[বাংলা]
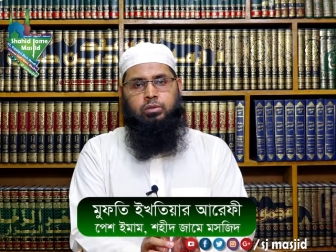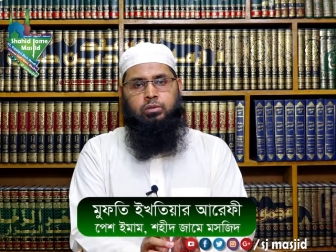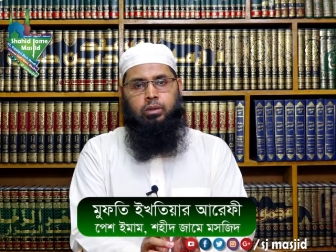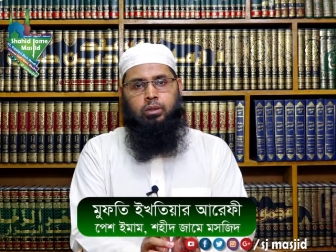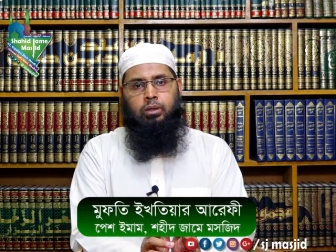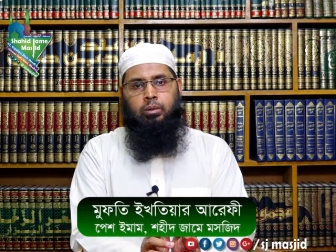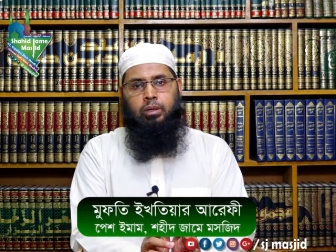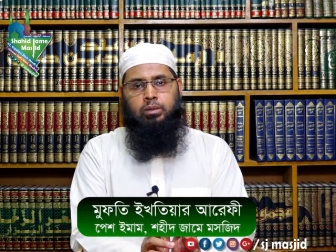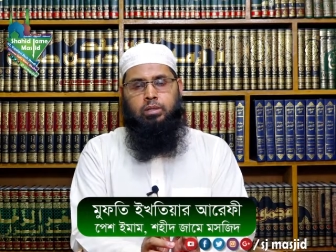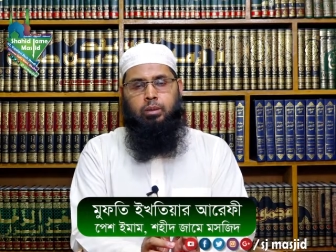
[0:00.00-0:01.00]
সাল্লাহ
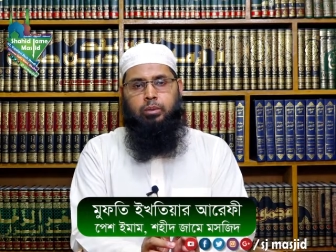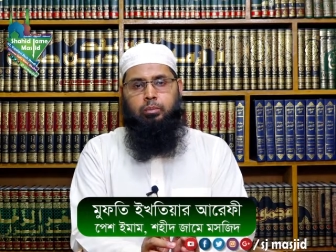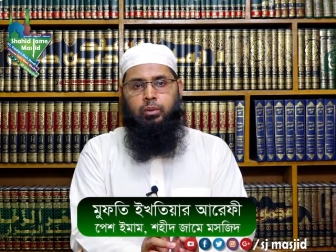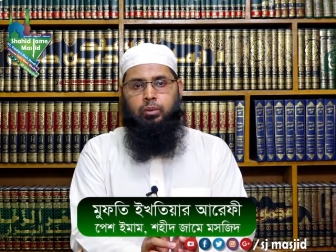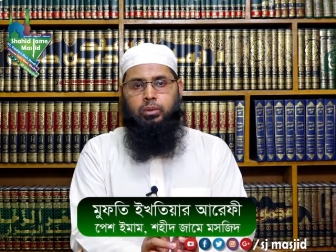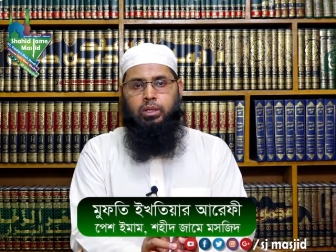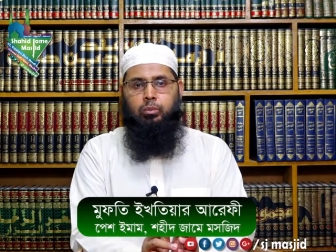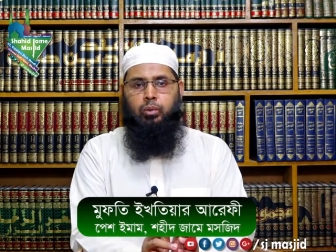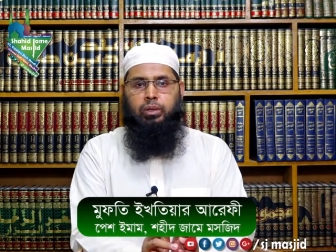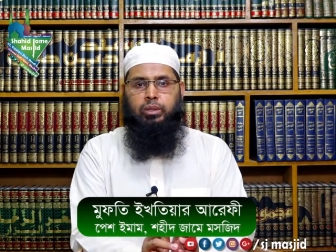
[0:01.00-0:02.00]
সাল্লামের পক্ষ থেকে
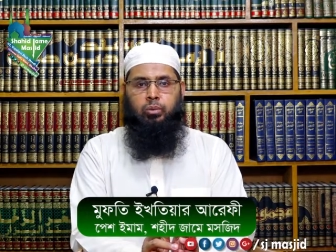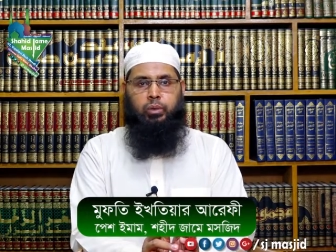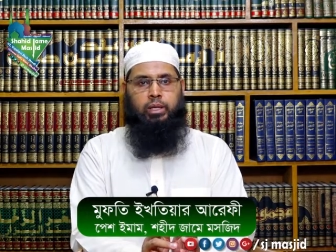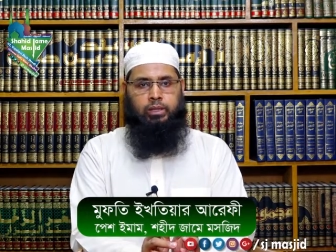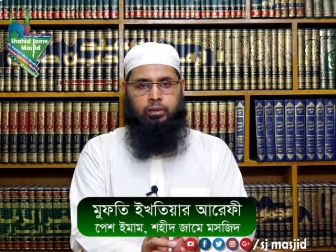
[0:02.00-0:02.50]
বর্ণিত নেই